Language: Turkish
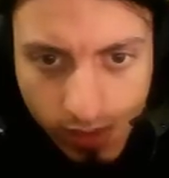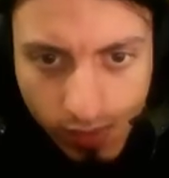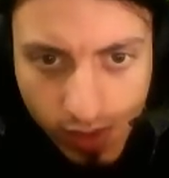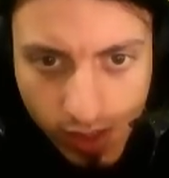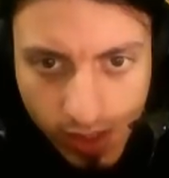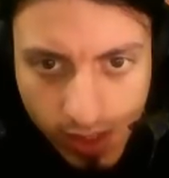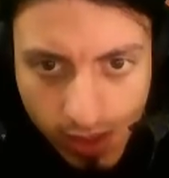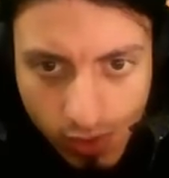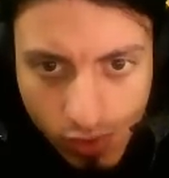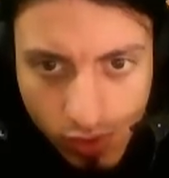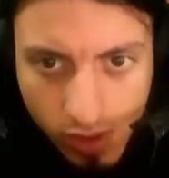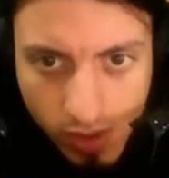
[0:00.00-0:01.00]
bir
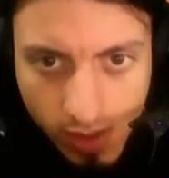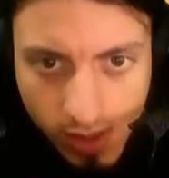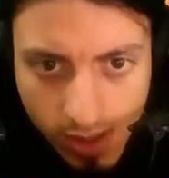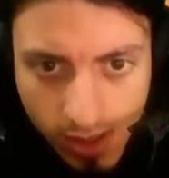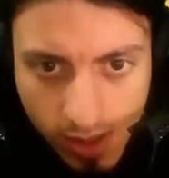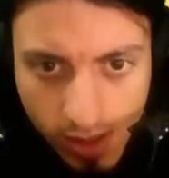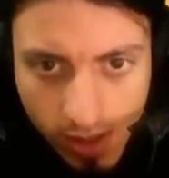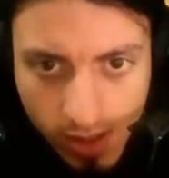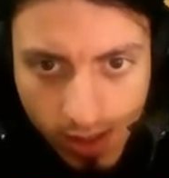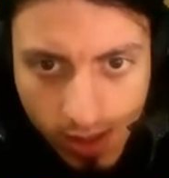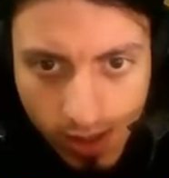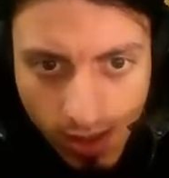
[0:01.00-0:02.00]
hissediyoruz evet.
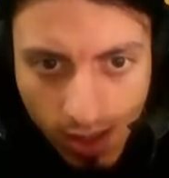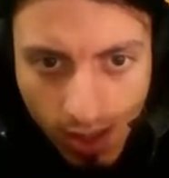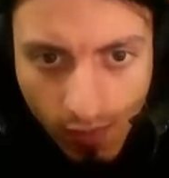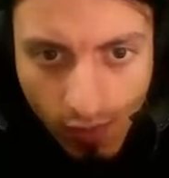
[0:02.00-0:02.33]
Hava o